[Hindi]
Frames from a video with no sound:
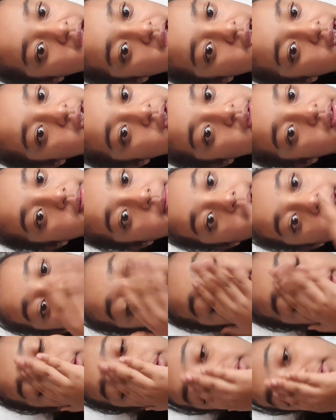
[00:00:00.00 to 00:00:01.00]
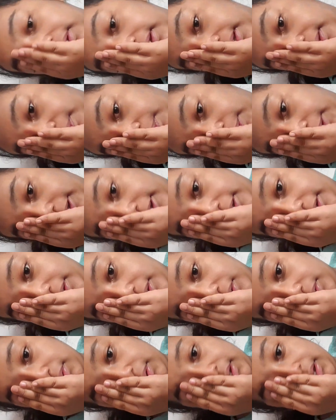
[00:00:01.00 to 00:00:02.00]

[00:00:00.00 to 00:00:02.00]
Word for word: क्योंकि मैं रात को एक बजे सोई